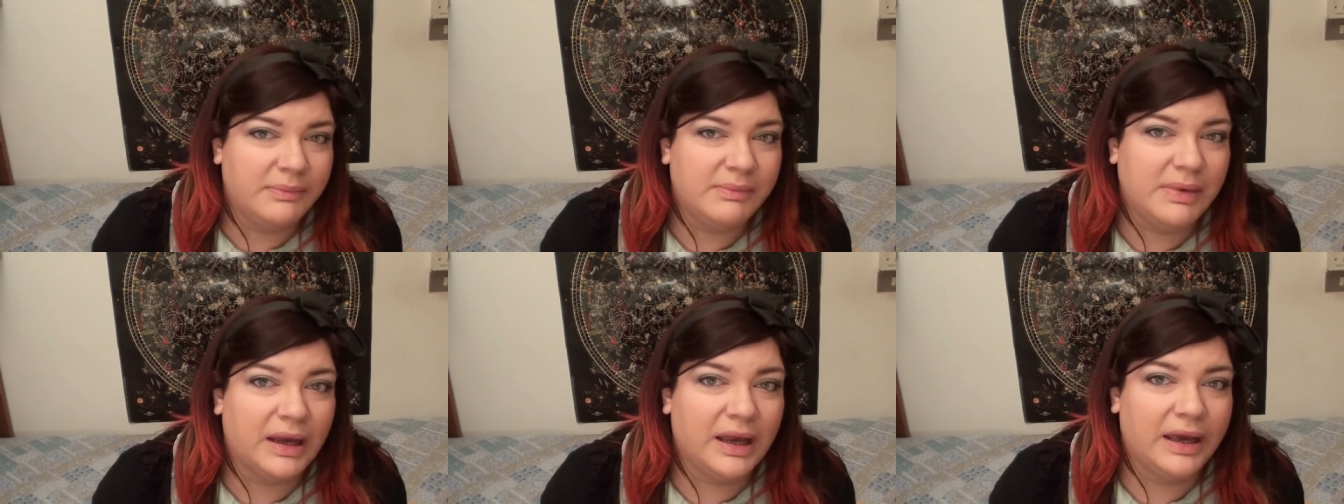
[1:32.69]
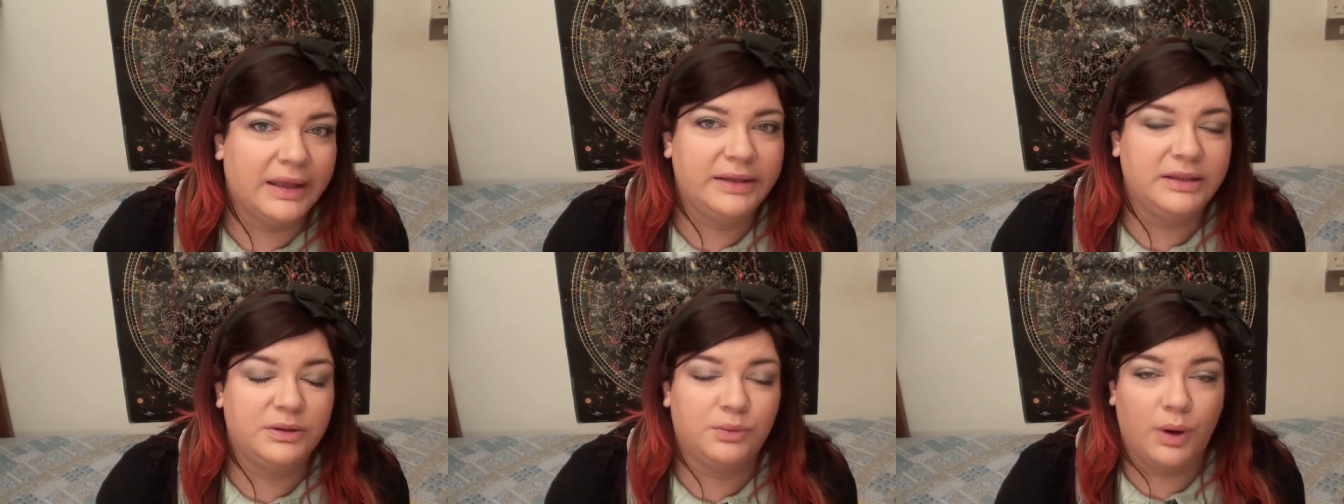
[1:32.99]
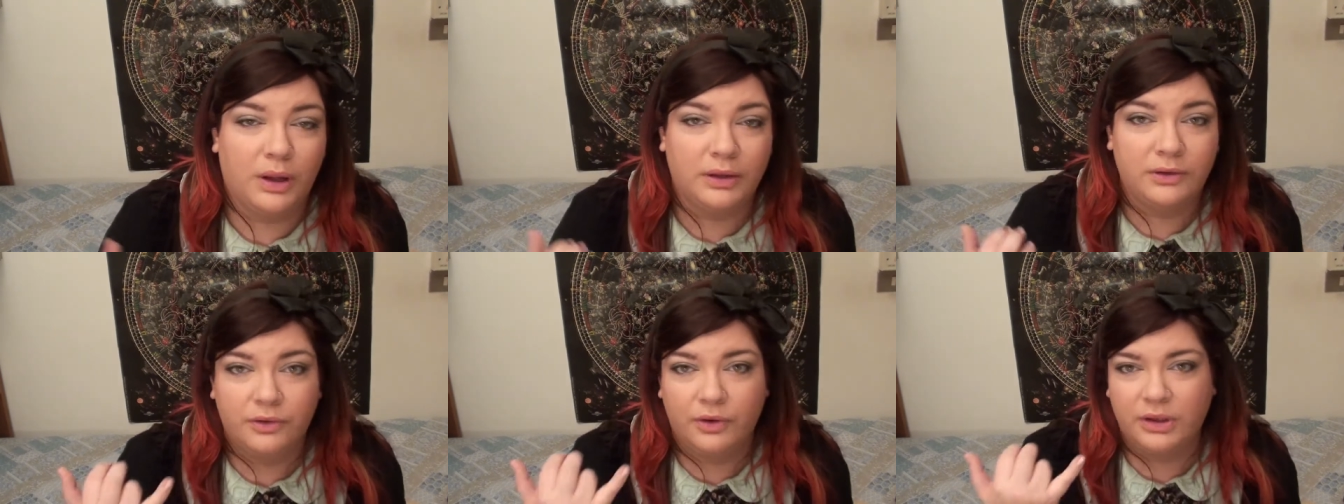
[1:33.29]
magari
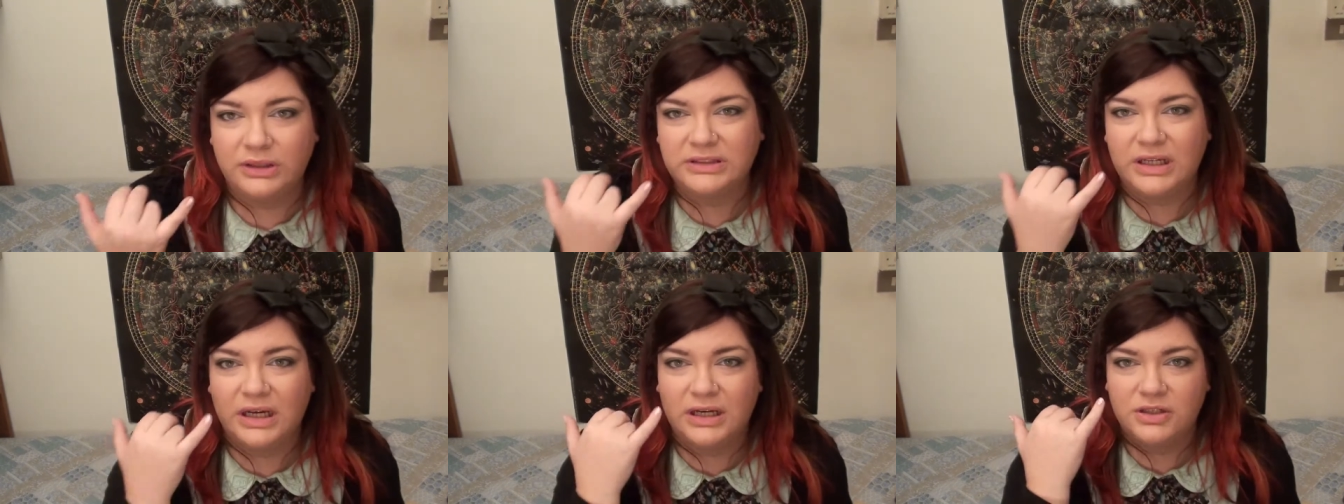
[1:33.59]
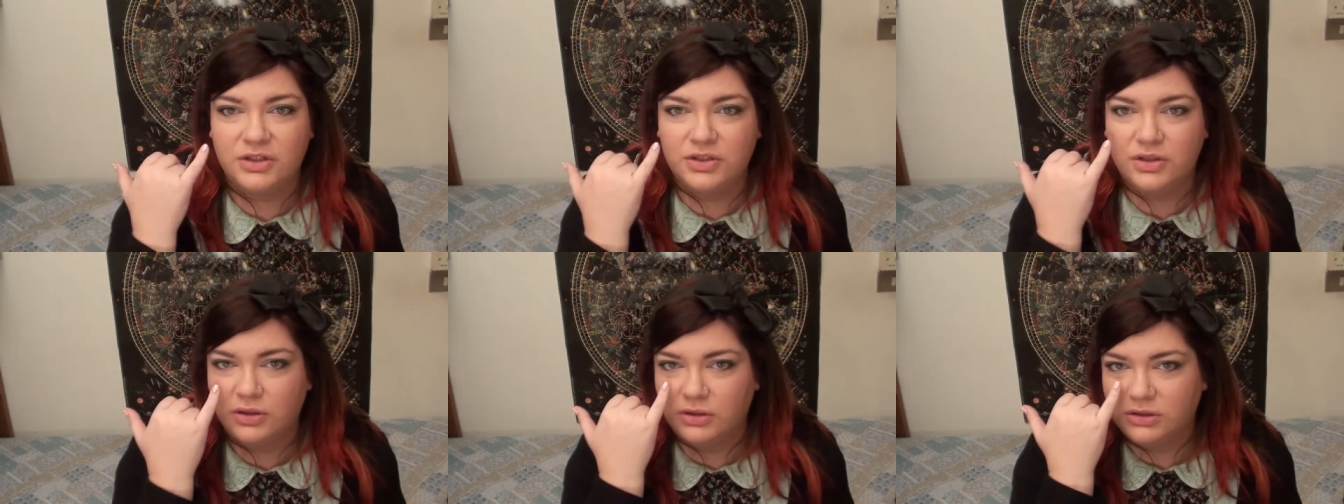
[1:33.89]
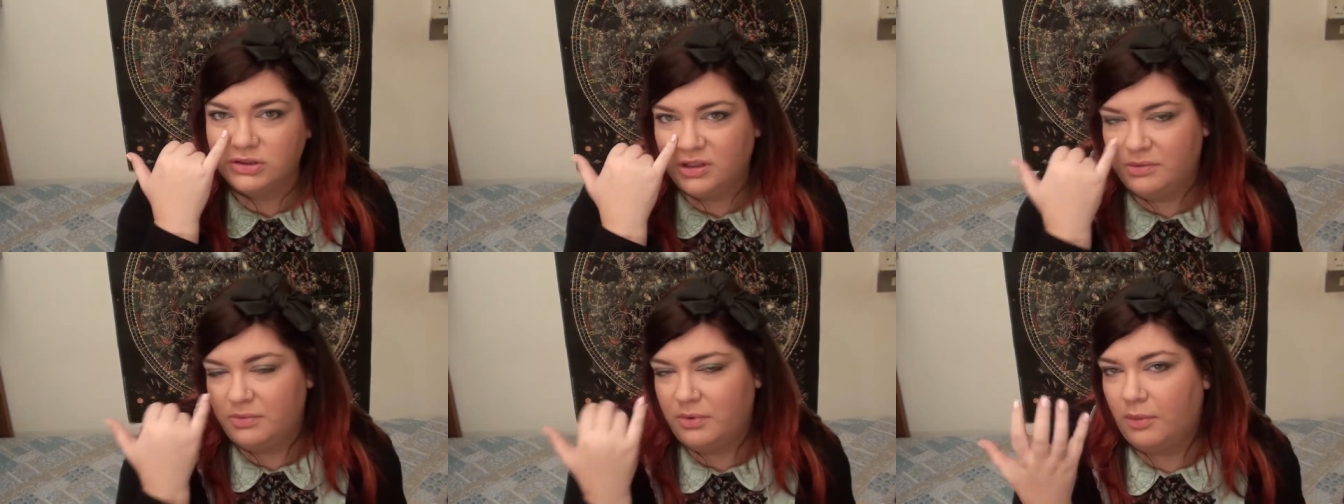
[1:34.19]
quando esagero
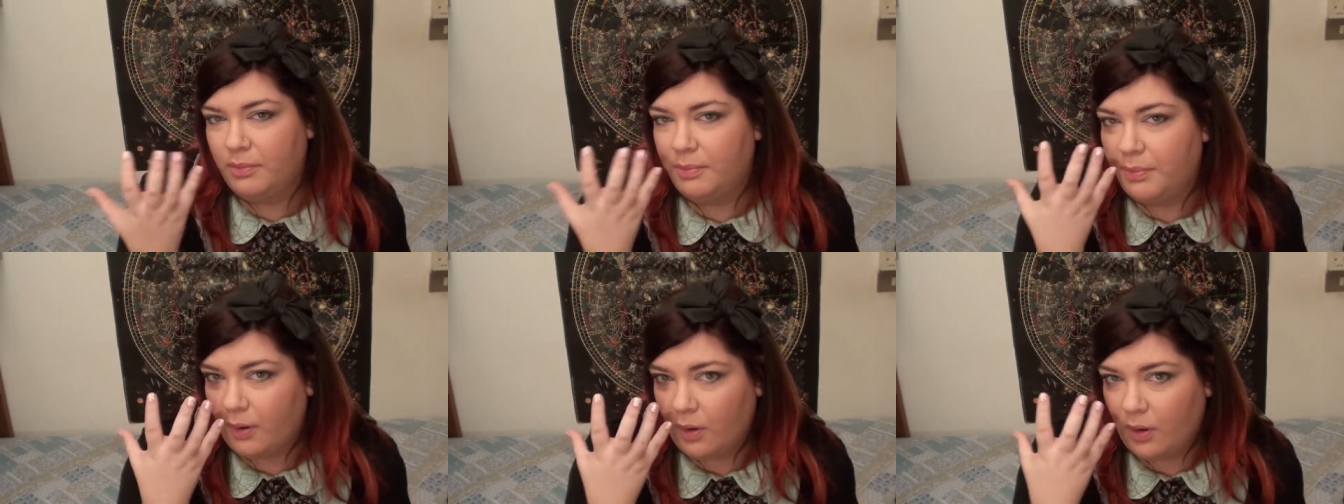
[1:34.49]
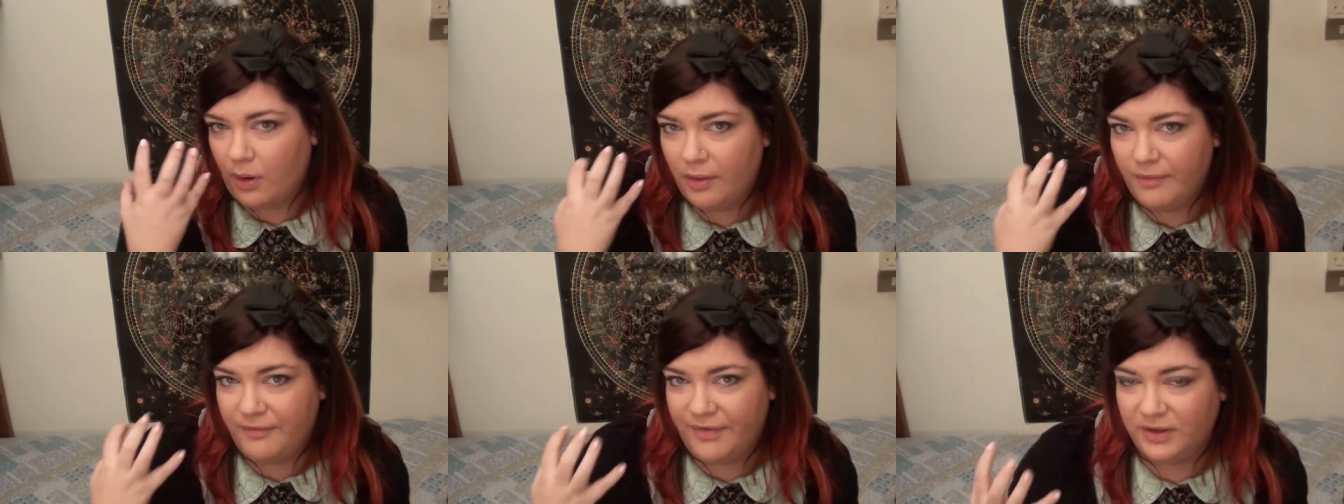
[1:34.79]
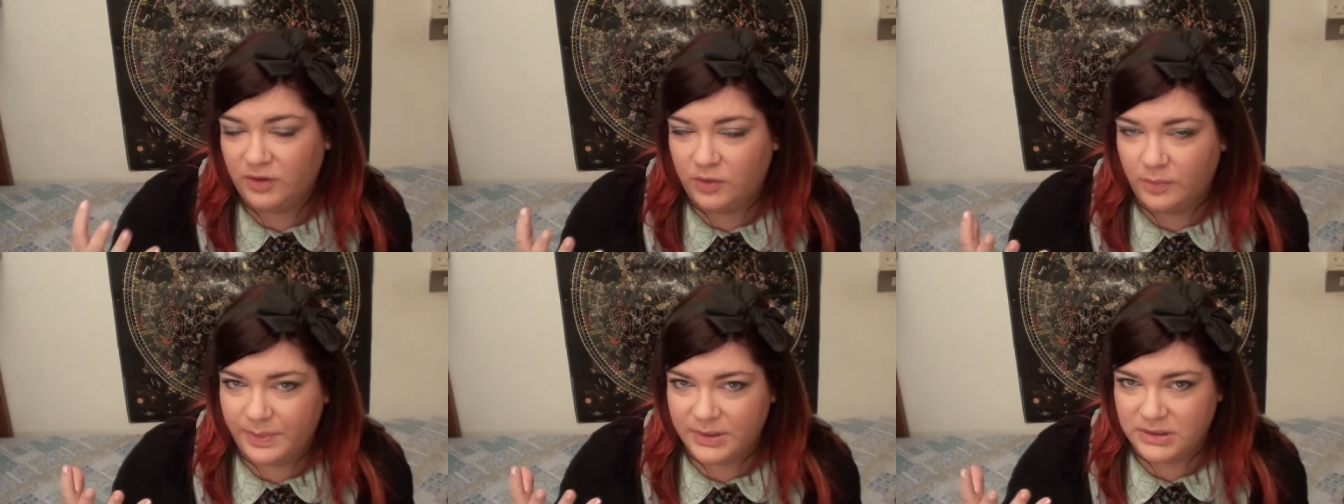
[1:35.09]
sembra un po'
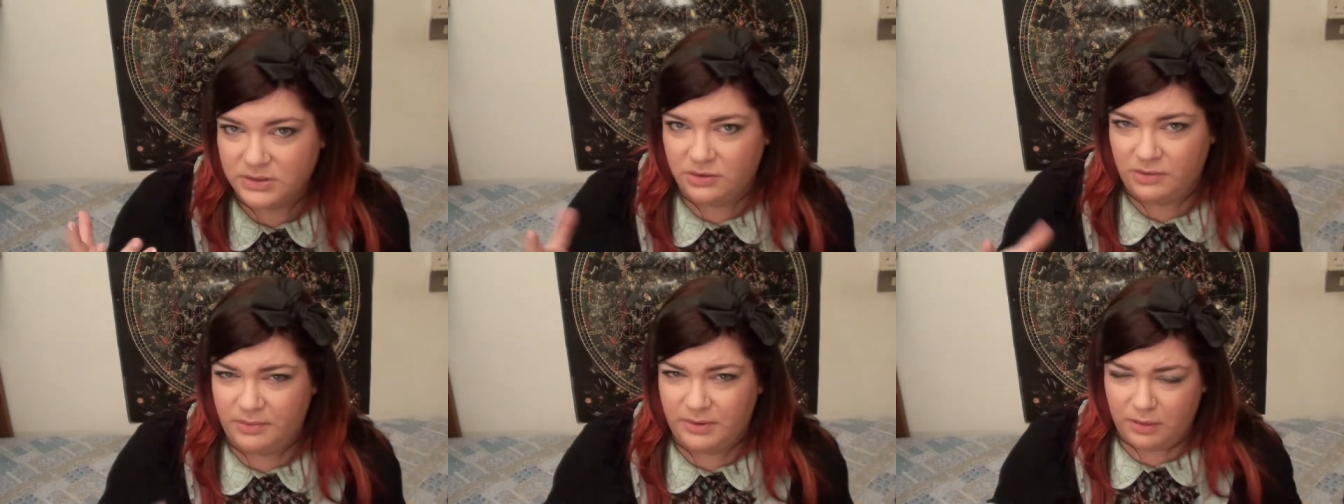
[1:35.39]
effetto pastone,